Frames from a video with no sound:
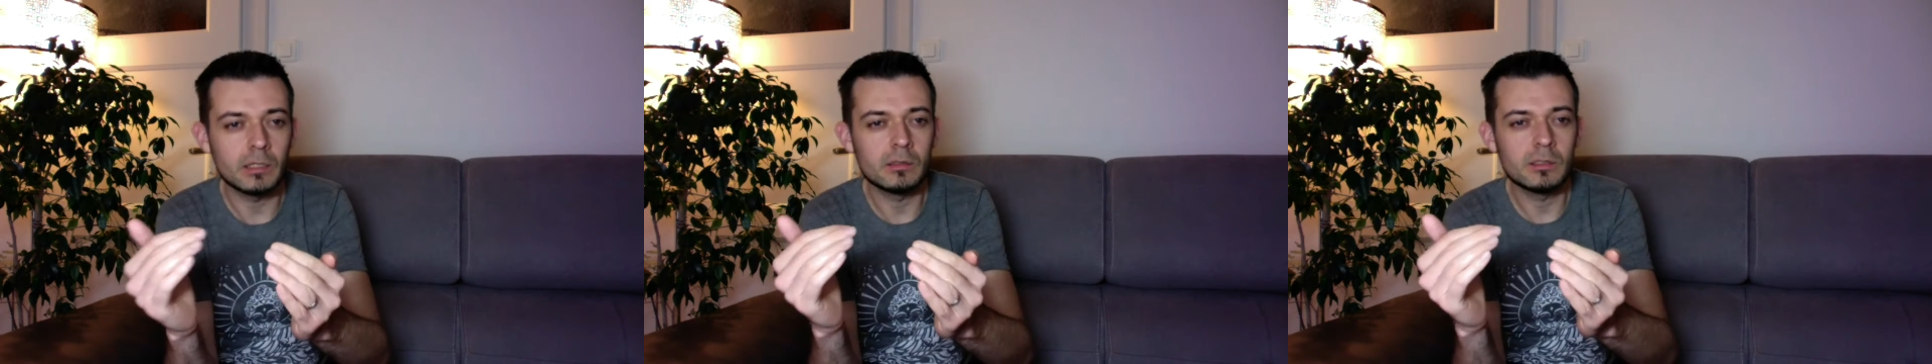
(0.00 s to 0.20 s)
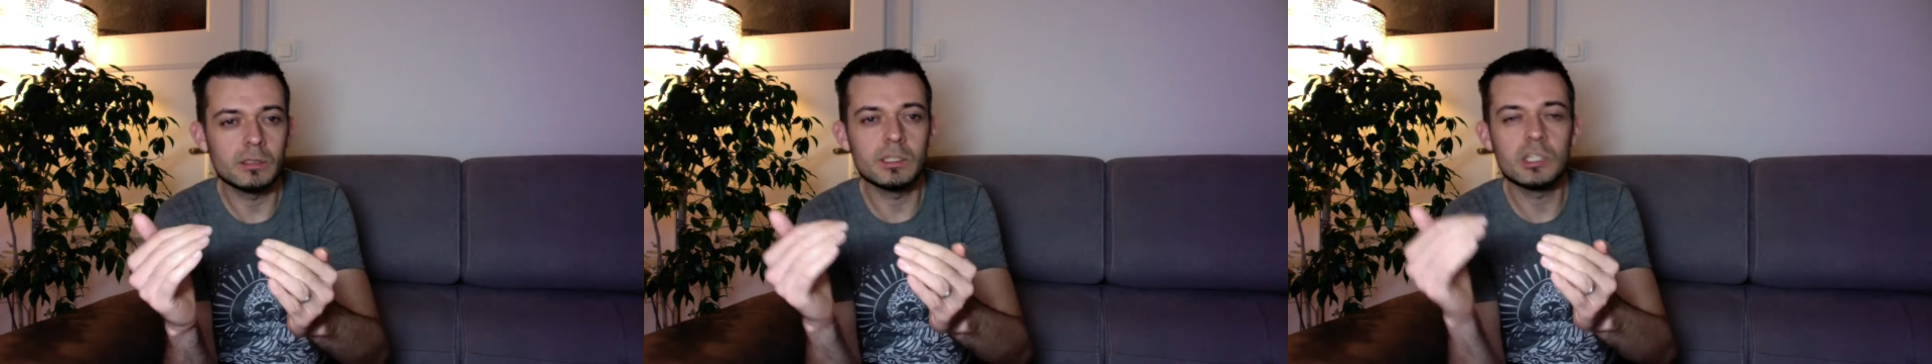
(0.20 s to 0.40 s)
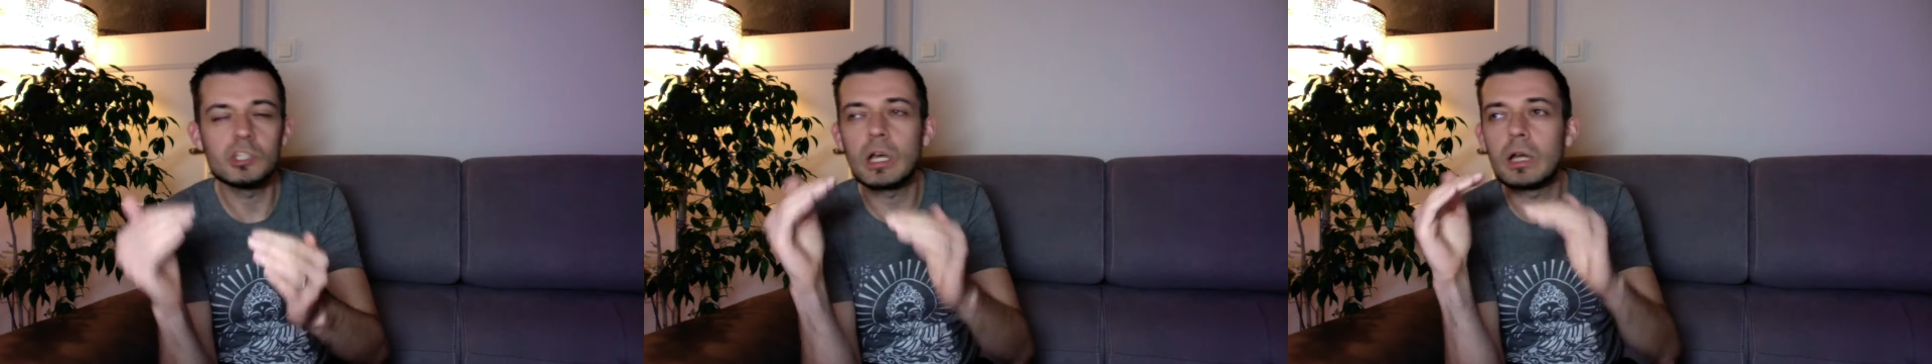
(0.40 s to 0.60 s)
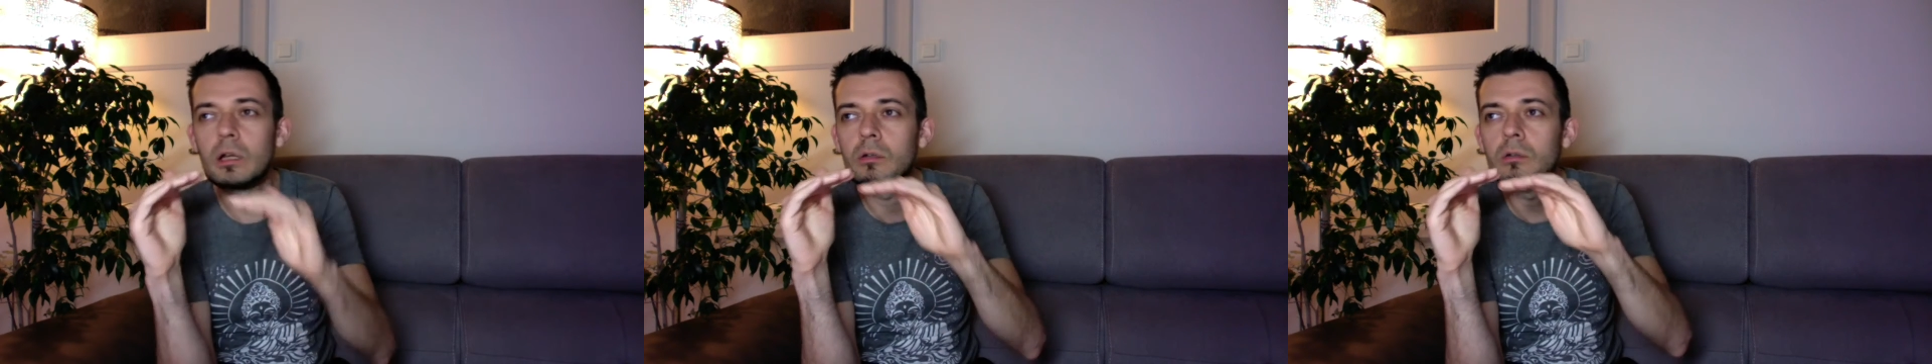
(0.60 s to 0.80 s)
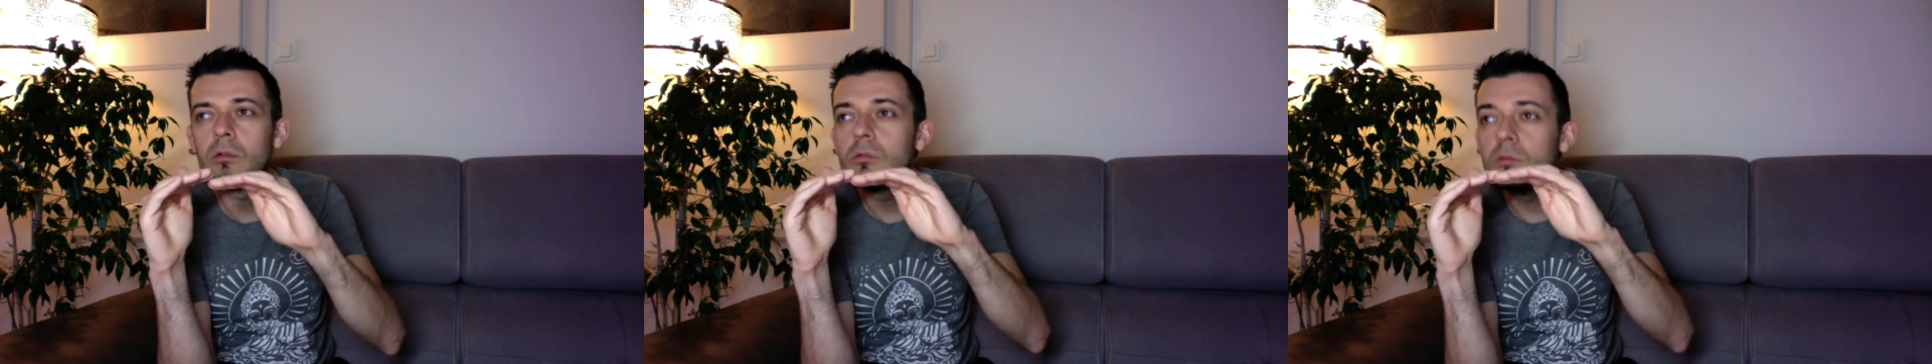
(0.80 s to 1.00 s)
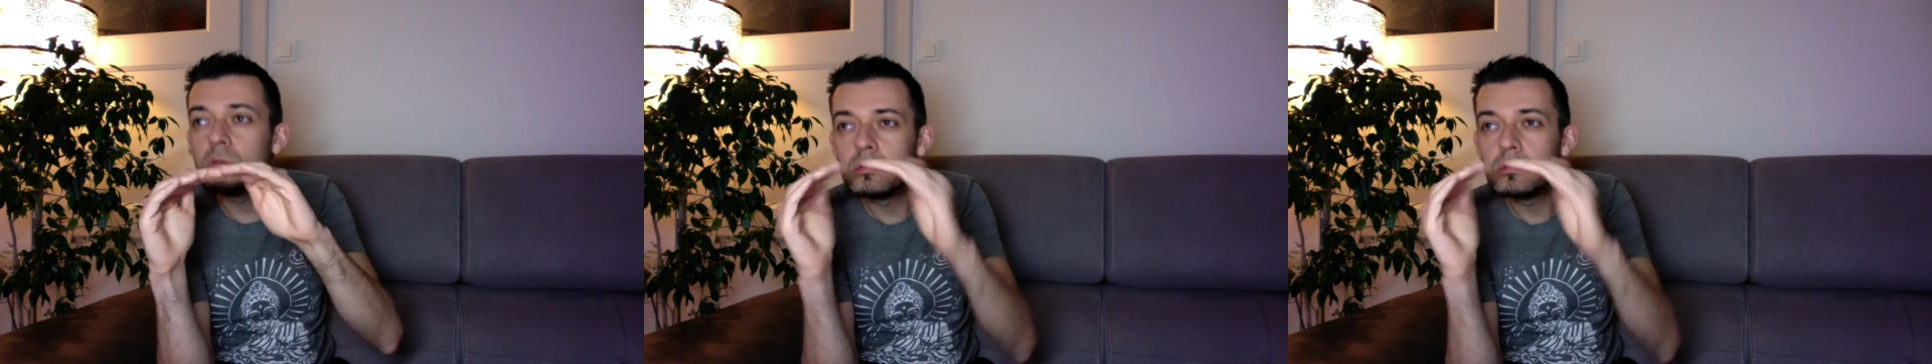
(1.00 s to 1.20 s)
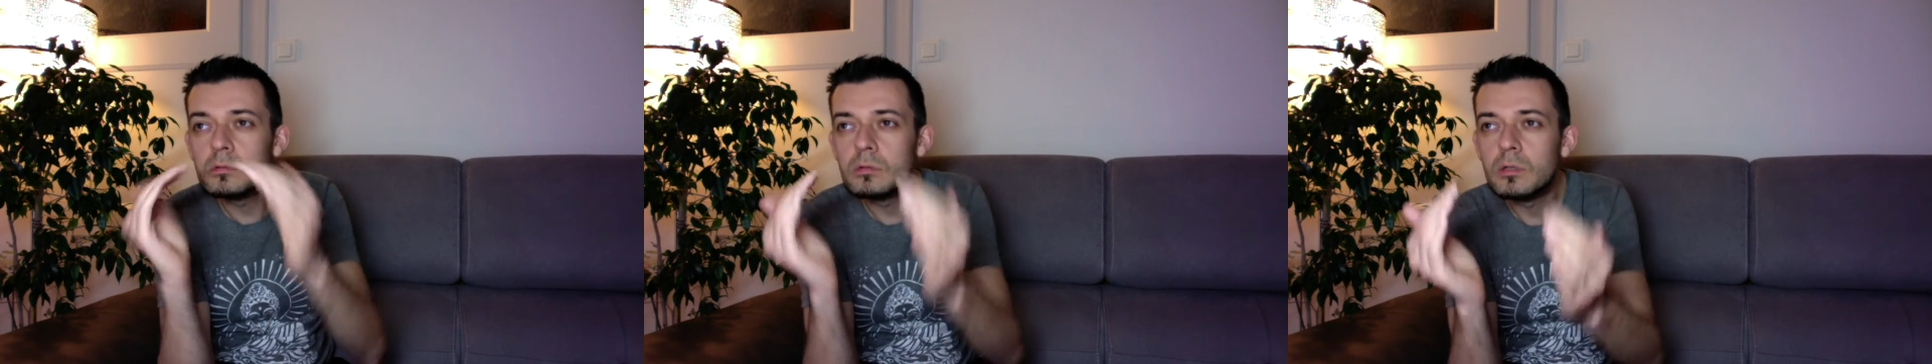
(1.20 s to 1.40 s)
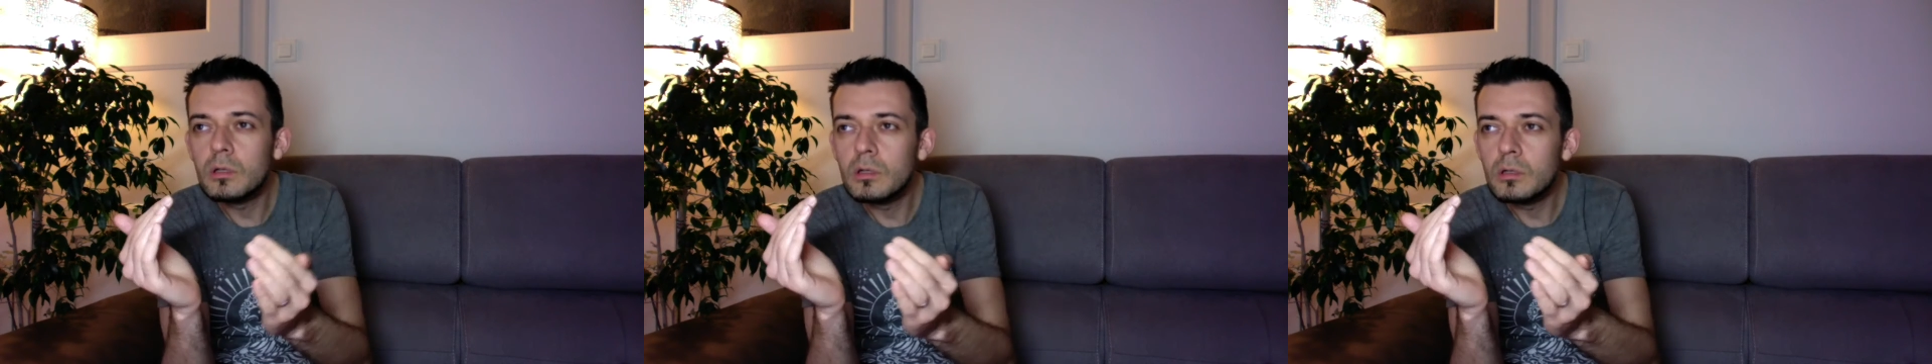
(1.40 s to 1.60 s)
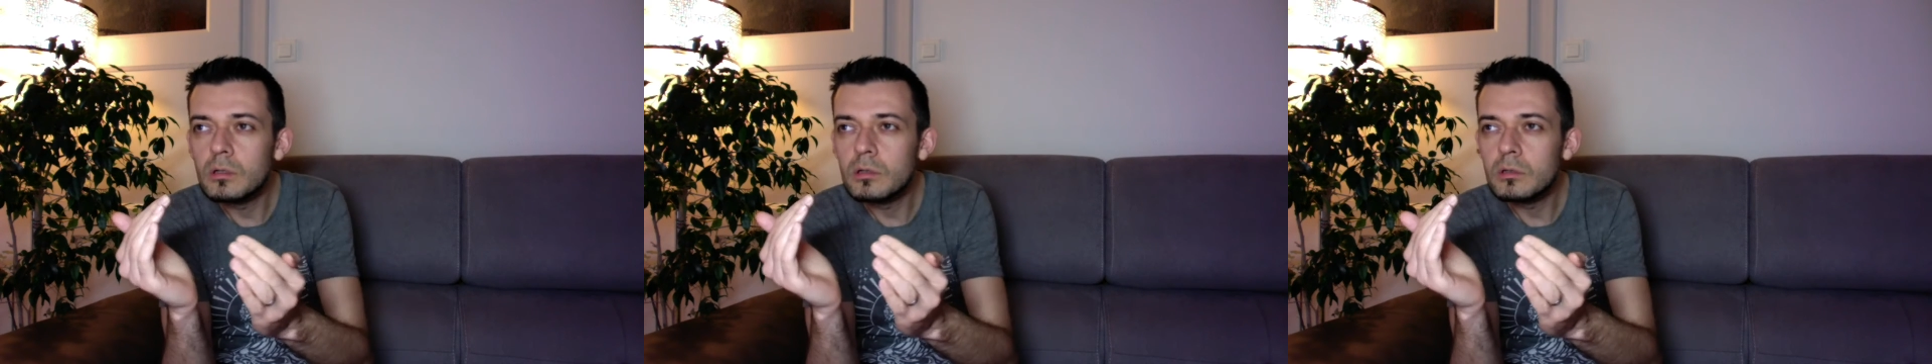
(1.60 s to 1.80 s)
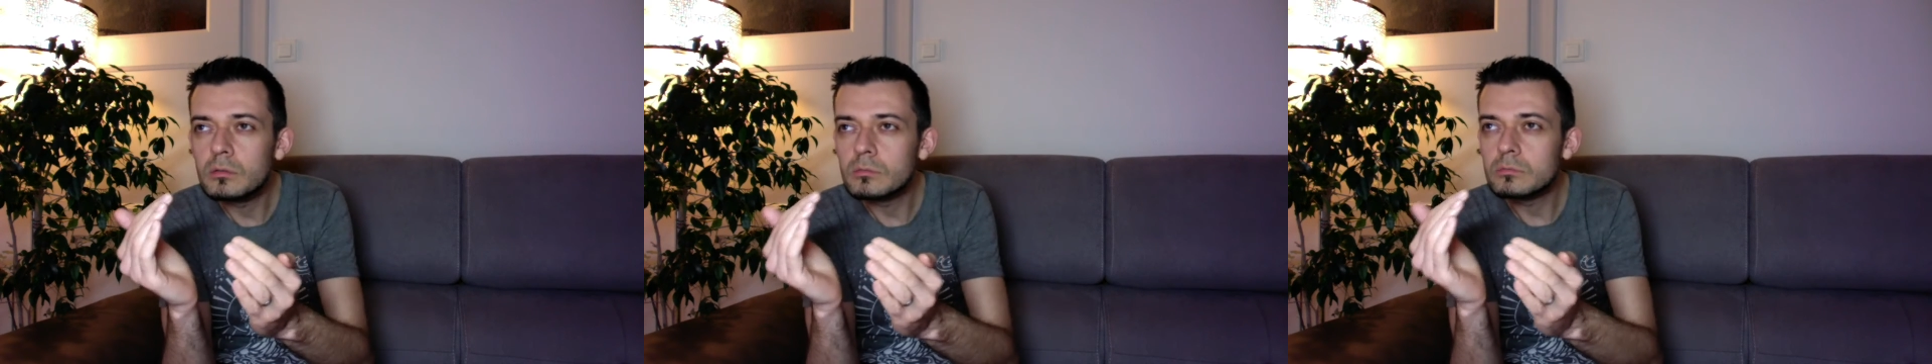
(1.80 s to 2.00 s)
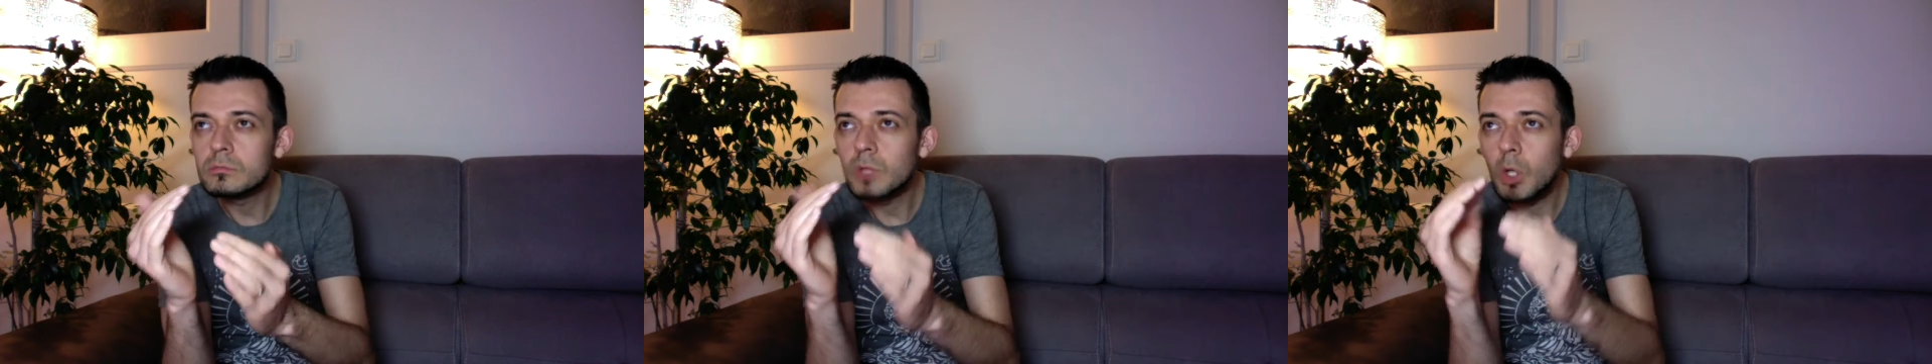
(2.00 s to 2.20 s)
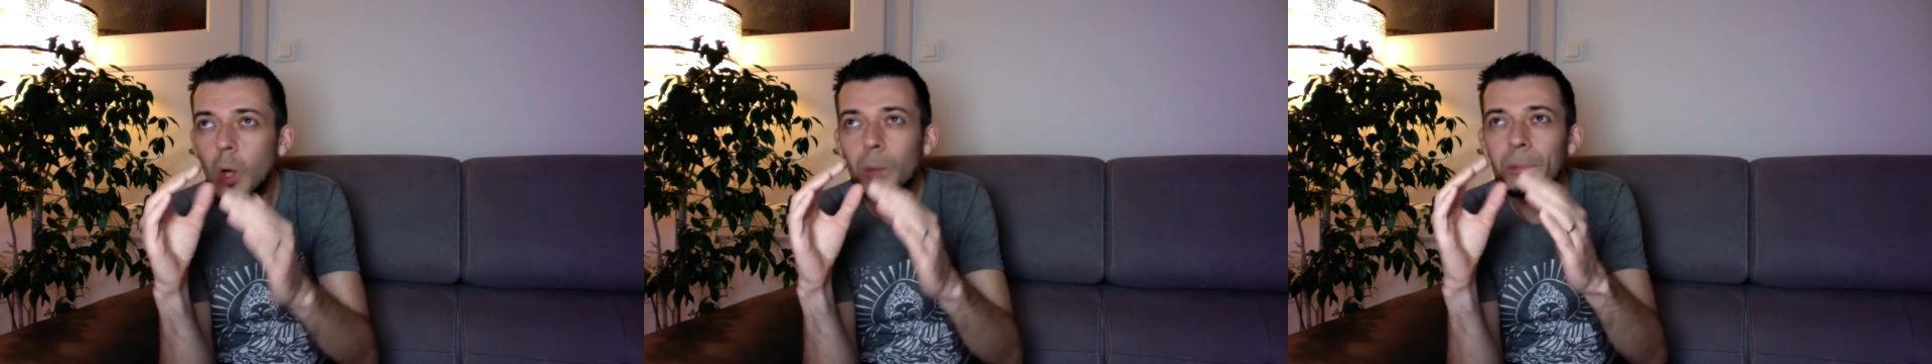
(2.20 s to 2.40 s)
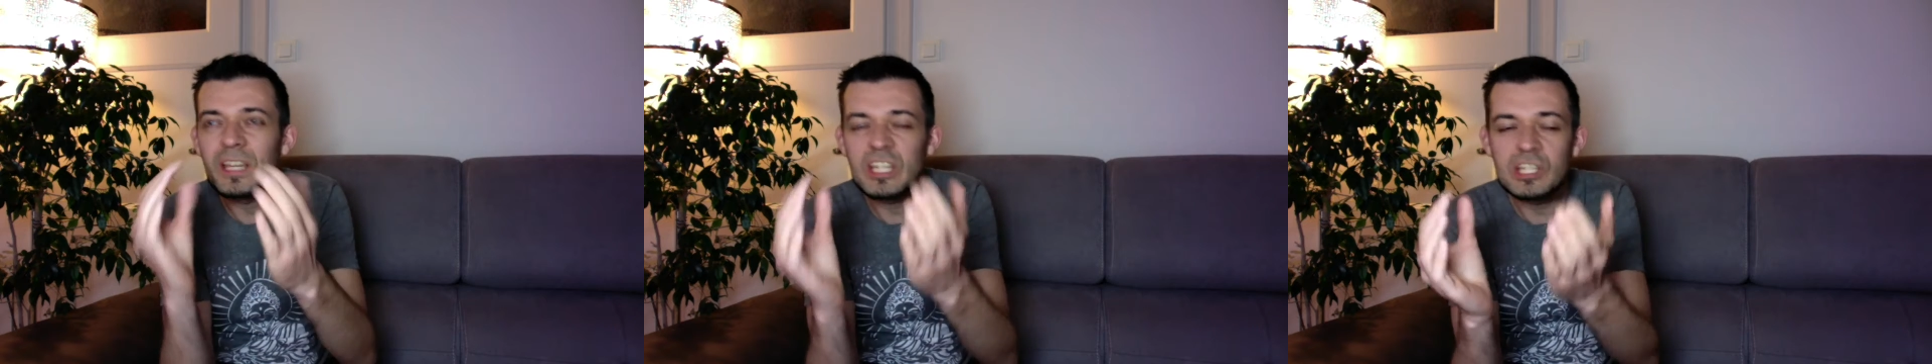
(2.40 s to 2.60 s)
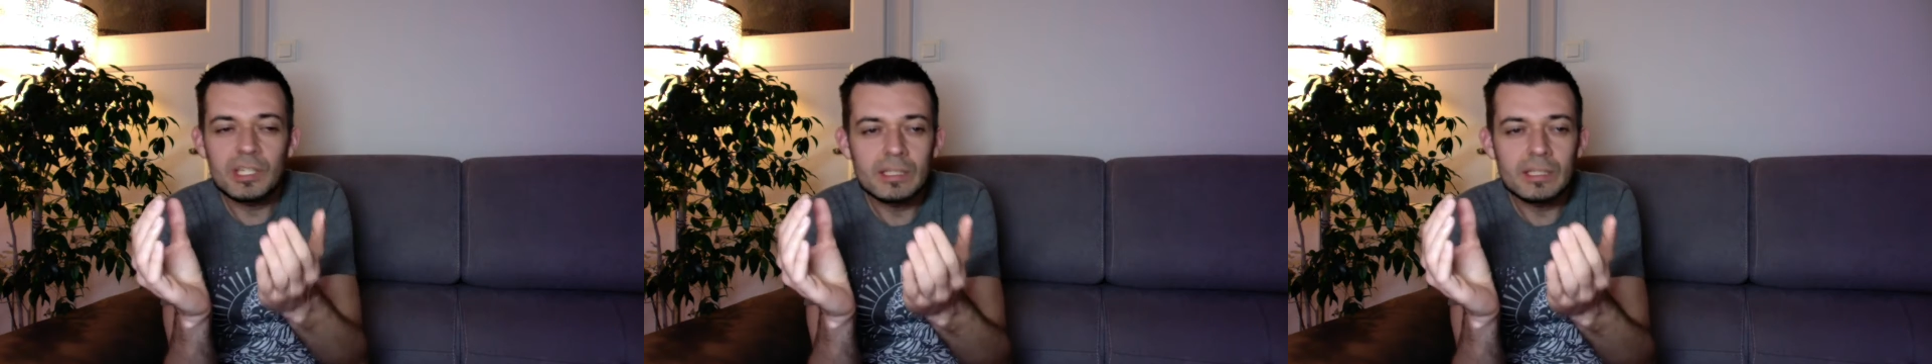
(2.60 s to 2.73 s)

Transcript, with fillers: C'est déjà le l'empêcher